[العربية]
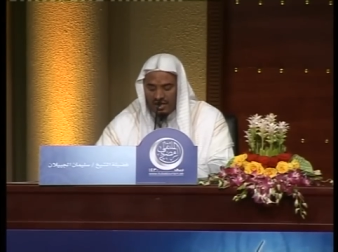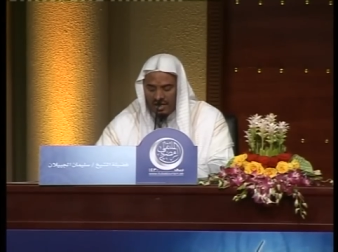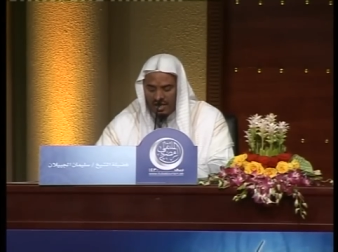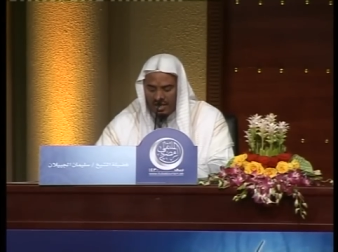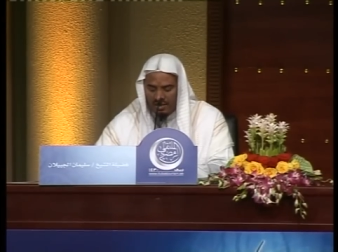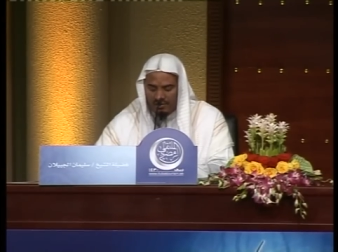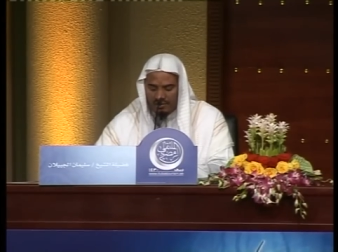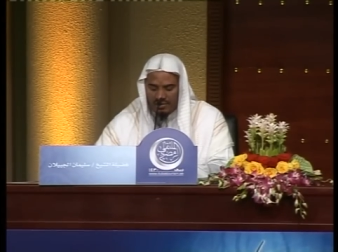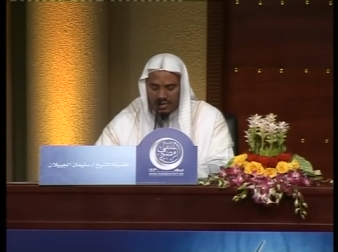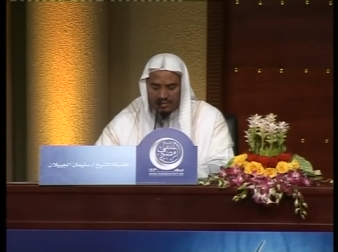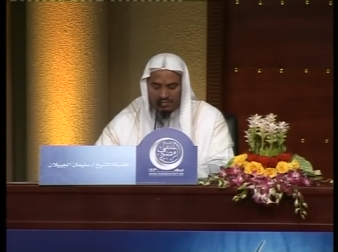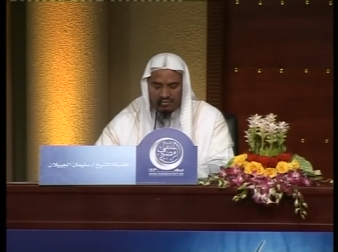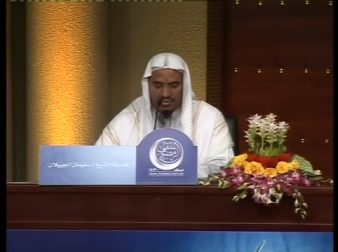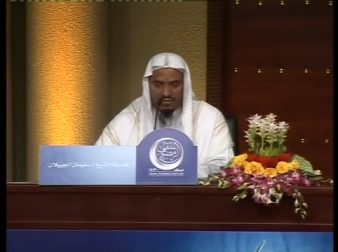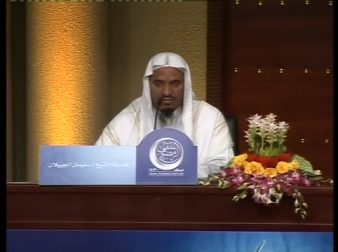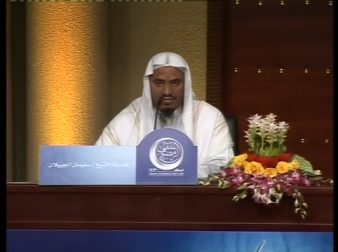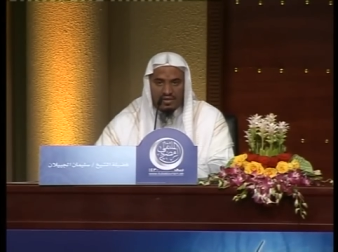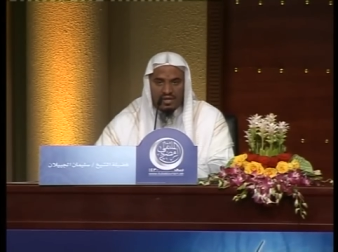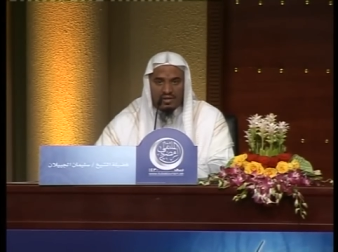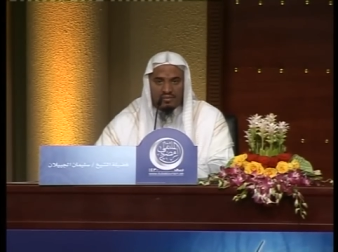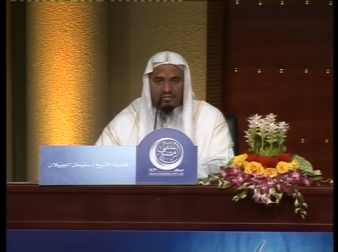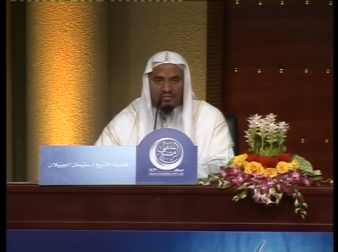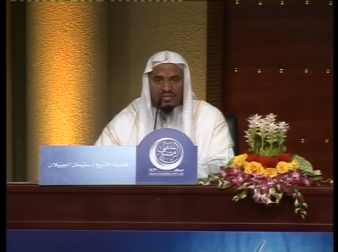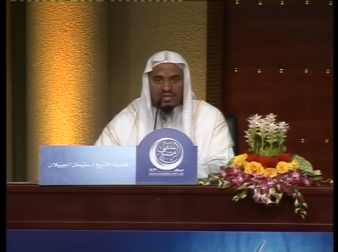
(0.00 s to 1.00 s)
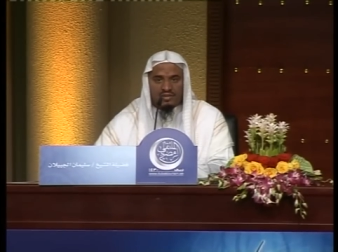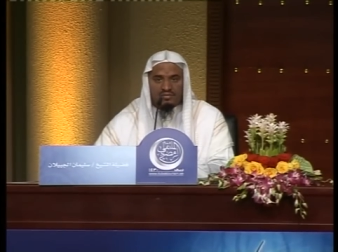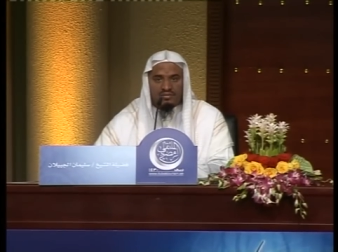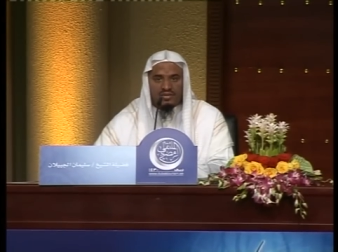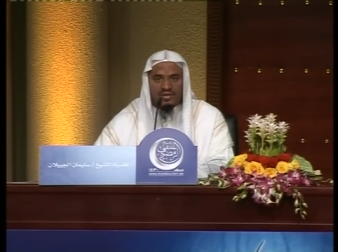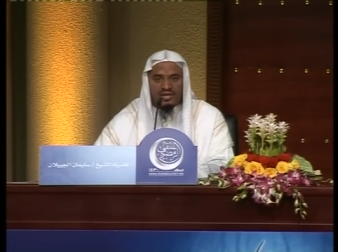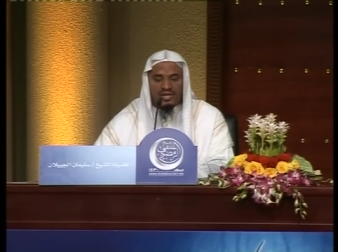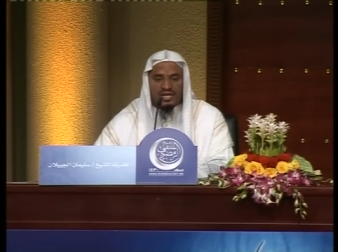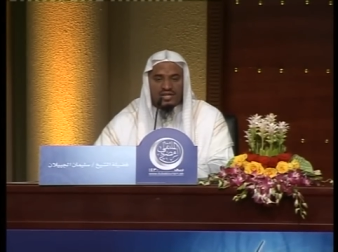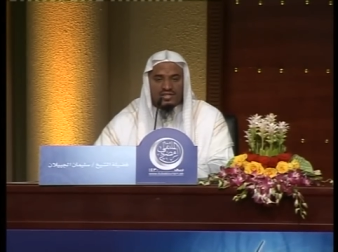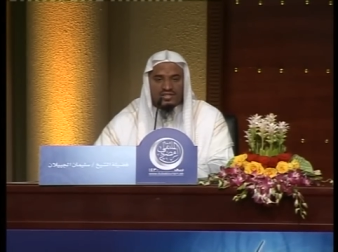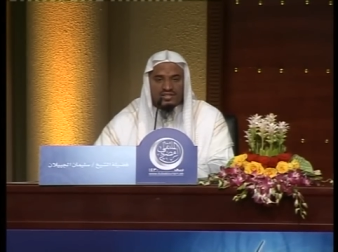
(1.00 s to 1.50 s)
أحمد بن محمد بن
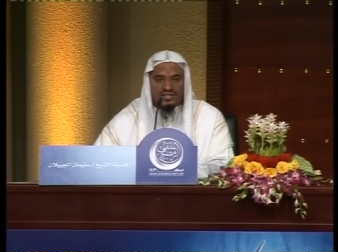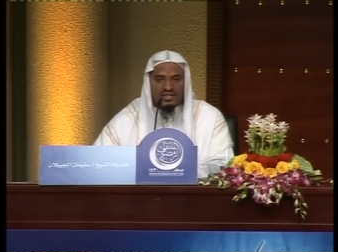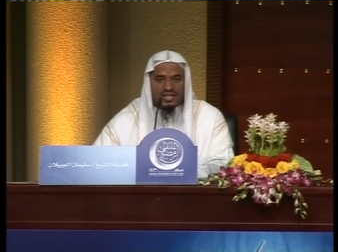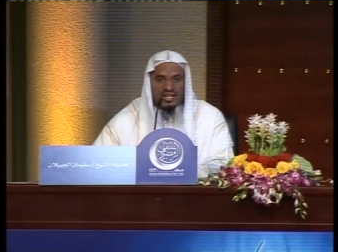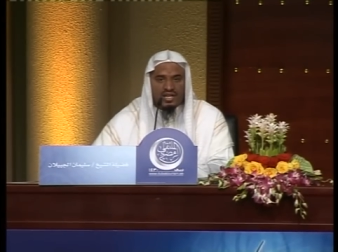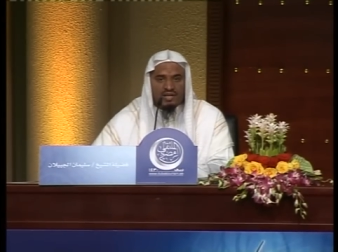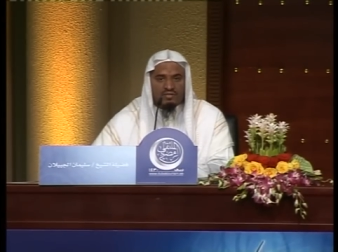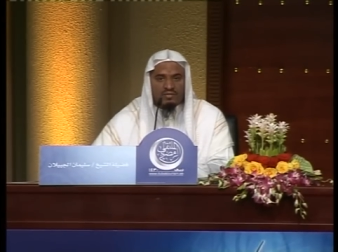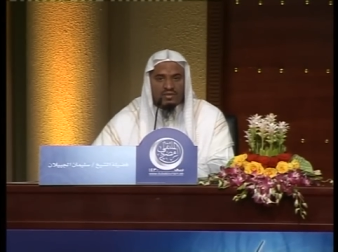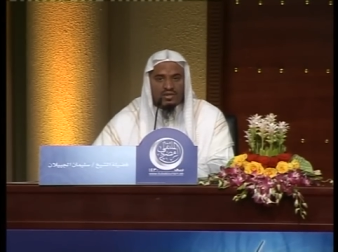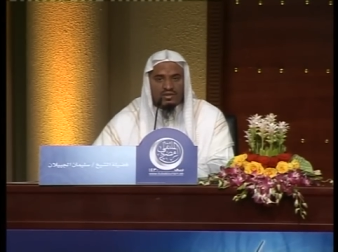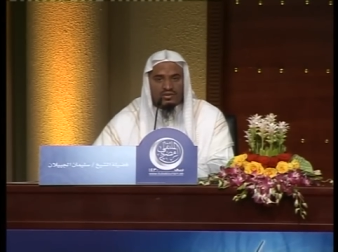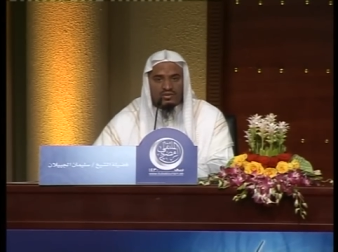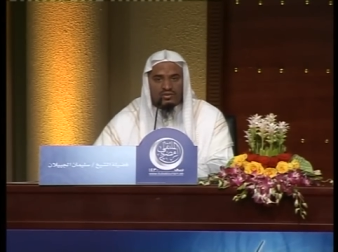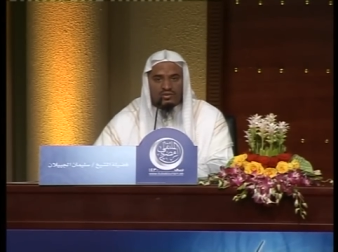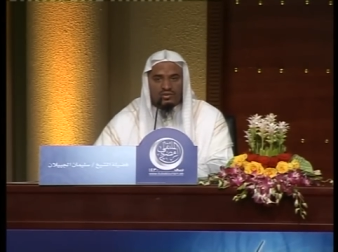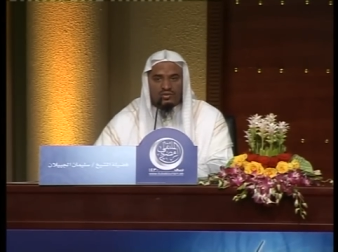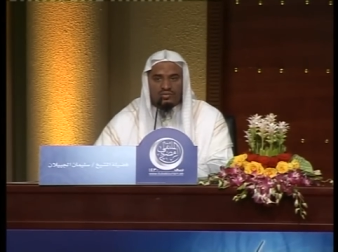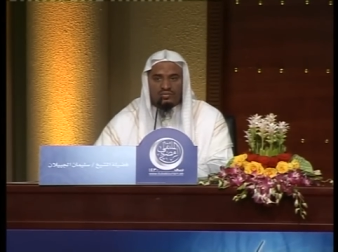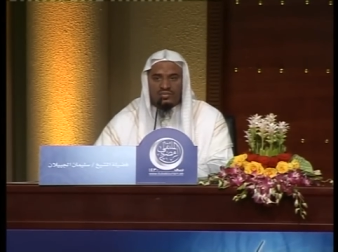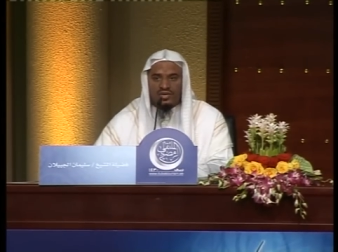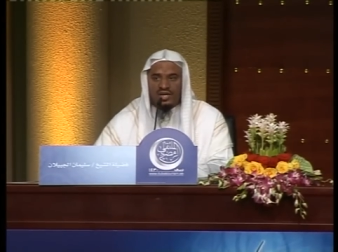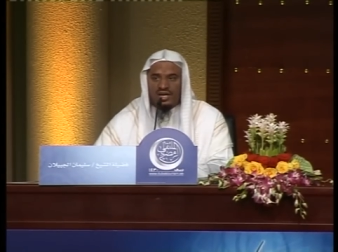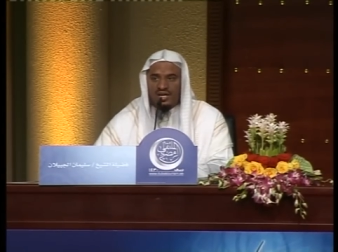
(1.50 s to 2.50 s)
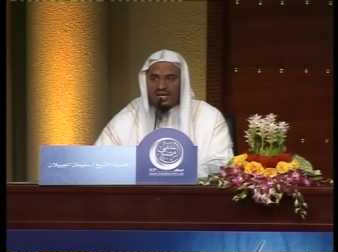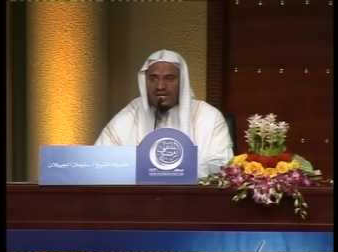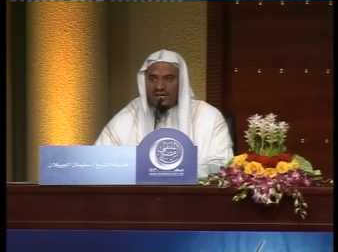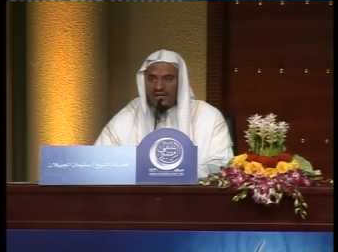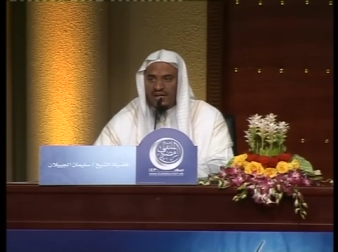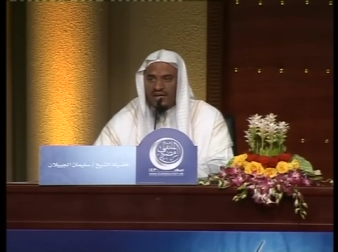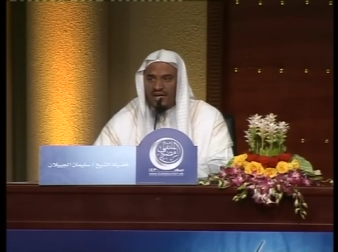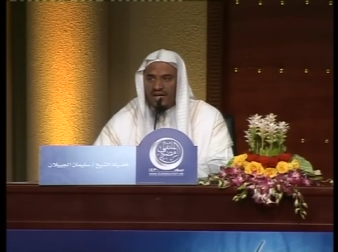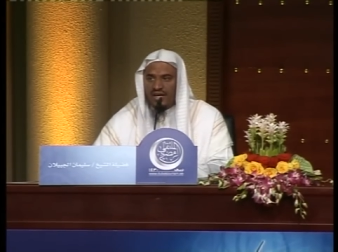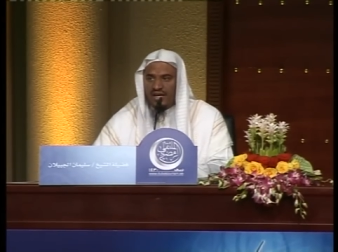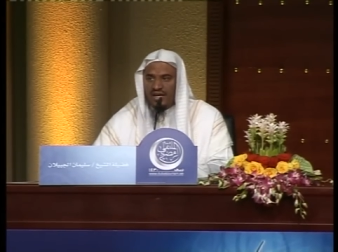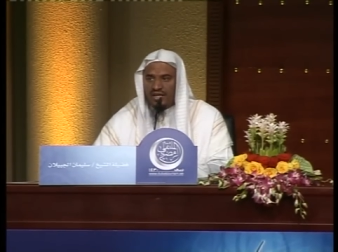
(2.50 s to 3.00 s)
راشد آل مكتوم على
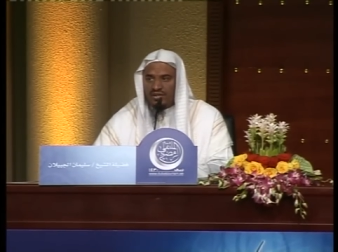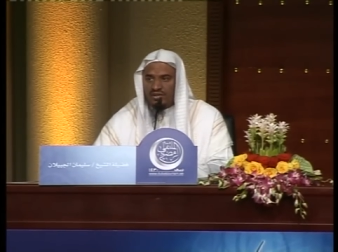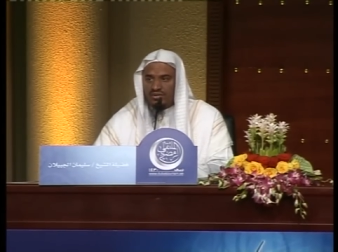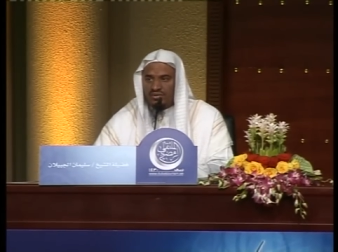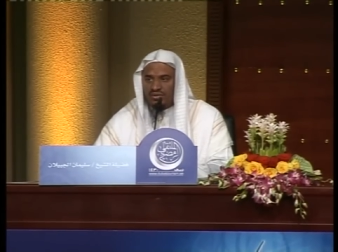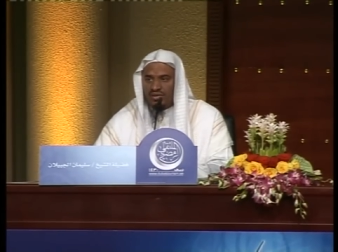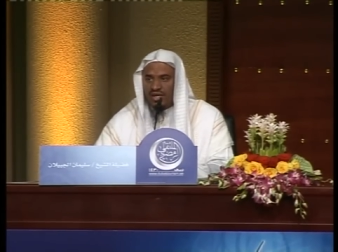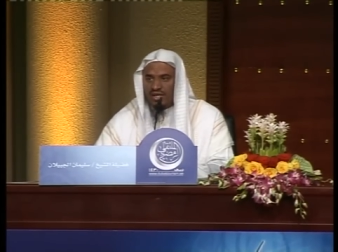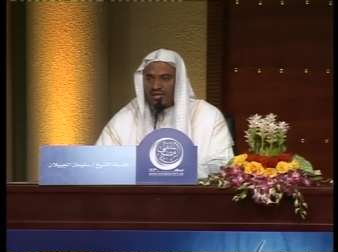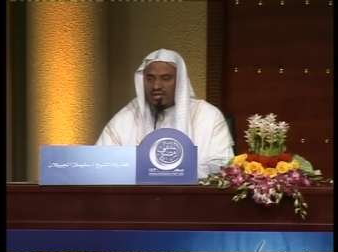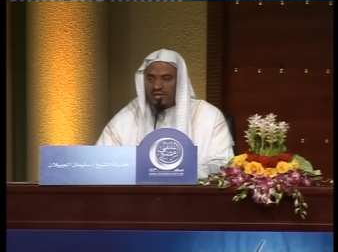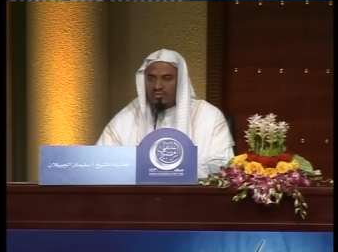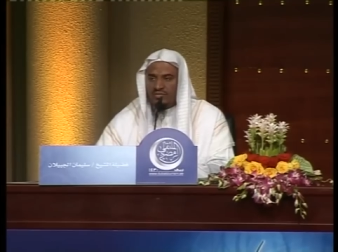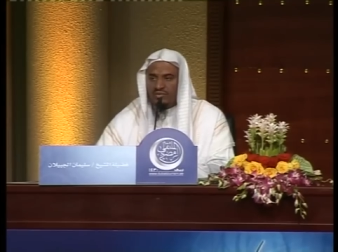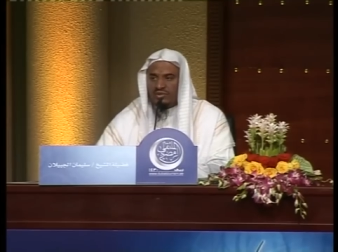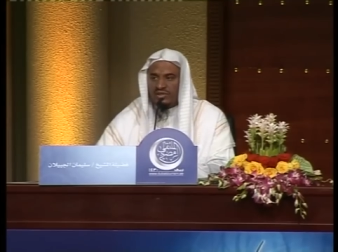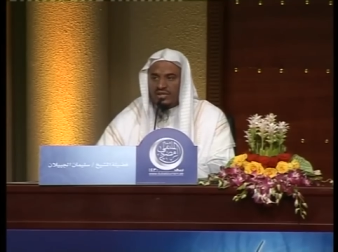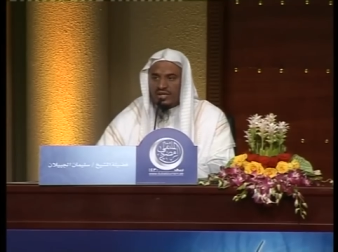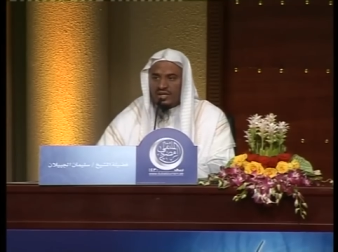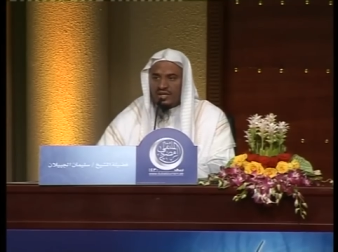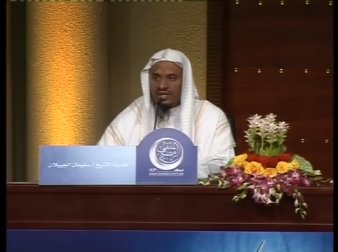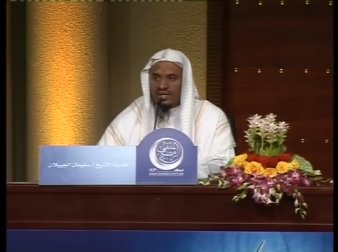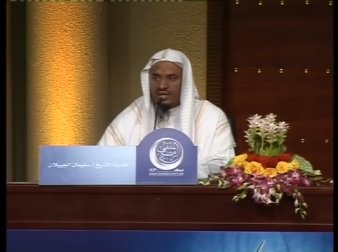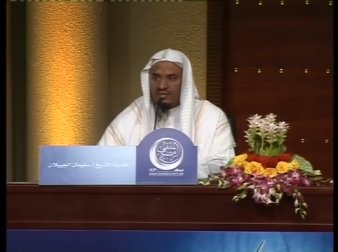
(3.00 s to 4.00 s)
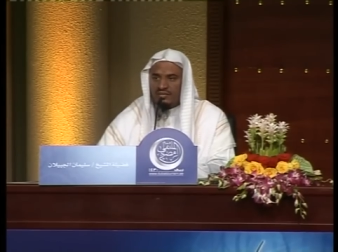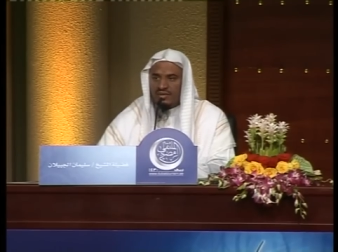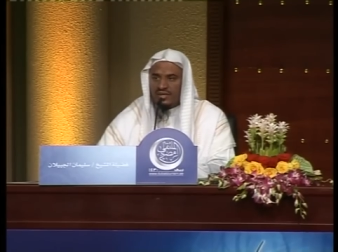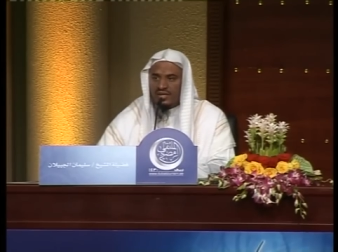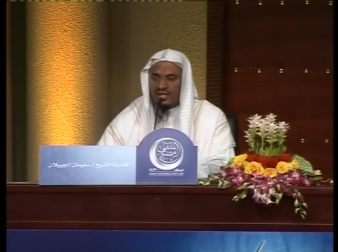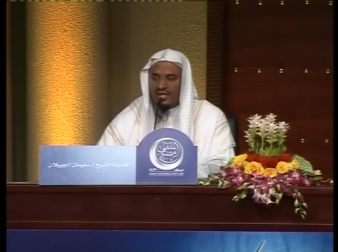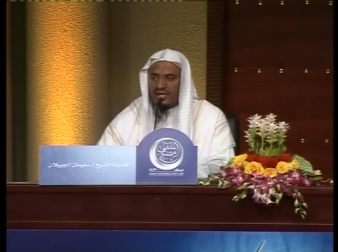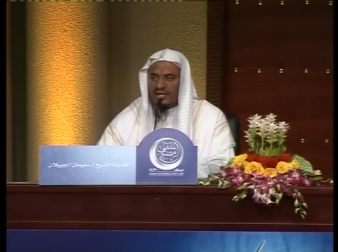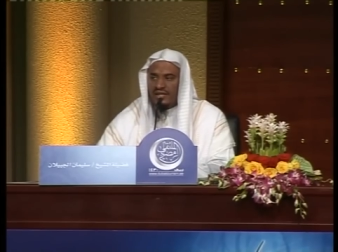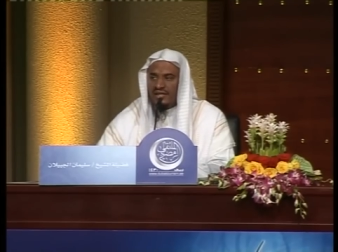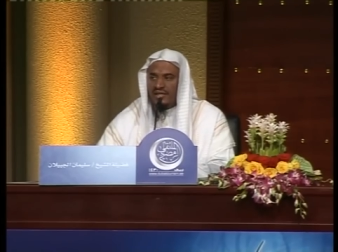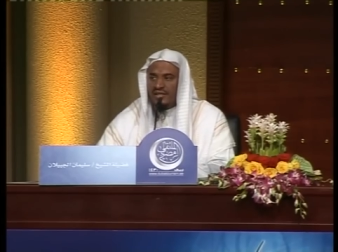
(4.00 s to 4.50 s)
رعايته هذا الملتقى
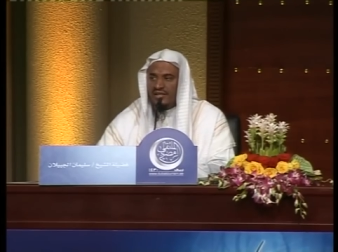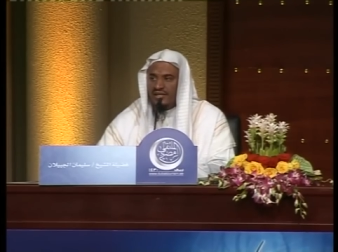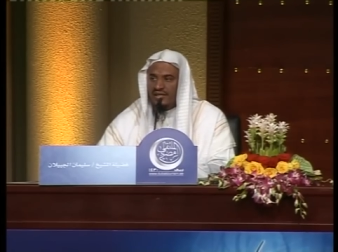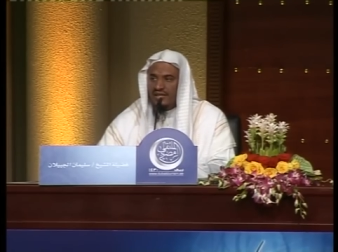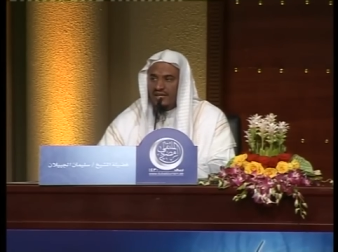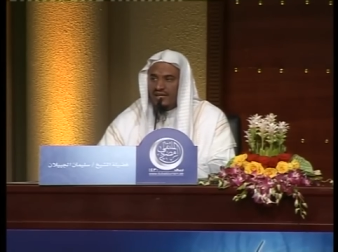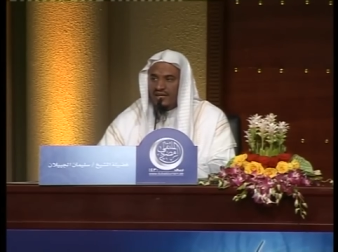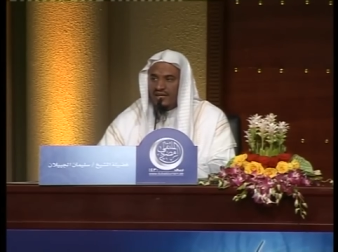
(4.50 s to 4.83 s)
الرمضاني